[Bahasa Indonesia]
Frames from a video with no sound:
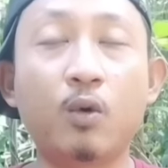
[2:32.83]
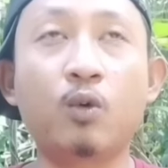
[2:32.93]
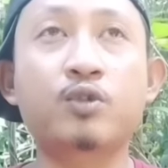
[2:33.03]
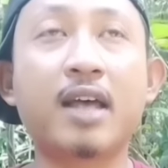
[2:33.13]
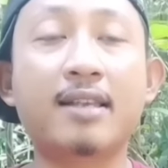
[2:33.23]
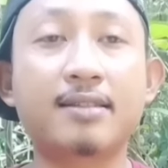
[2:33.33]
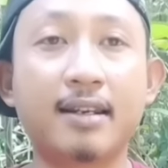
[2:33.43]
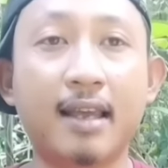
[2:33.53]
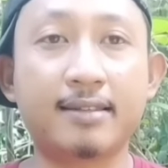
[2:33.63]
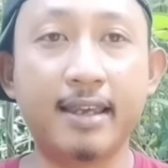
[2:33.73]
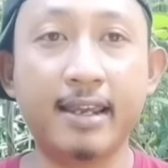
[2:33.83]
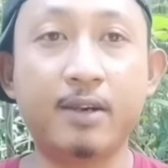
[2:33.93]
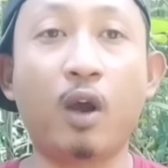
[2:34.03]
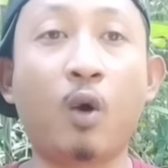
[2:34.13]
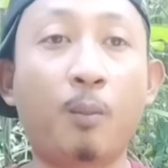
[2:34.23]
Ustaz
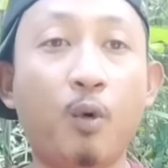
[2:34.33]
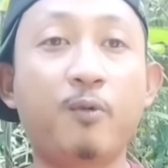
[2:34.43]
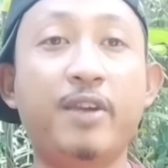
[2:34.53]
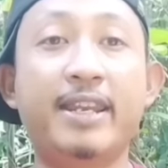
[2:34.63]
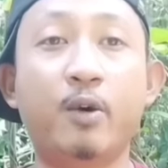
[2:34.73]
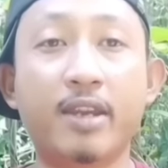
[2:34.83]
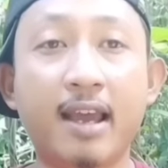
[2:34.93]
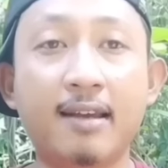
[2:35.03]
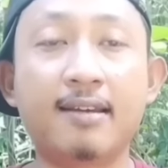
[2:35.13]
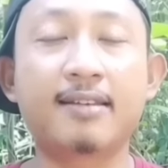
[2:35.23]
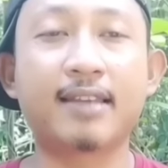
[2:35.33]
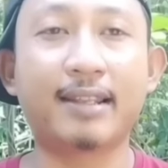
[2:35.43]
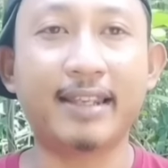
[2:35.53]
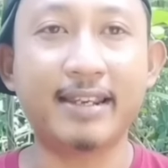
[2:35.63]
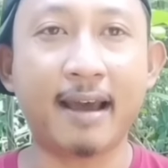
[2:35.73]
Nasihin walaupun videonya
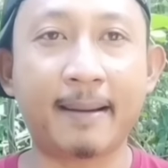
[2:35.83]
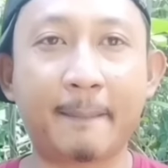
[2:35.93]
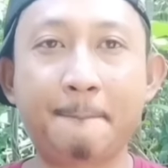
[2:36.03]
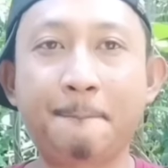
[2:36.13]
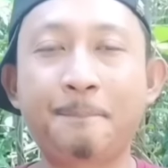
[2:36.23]
settingan.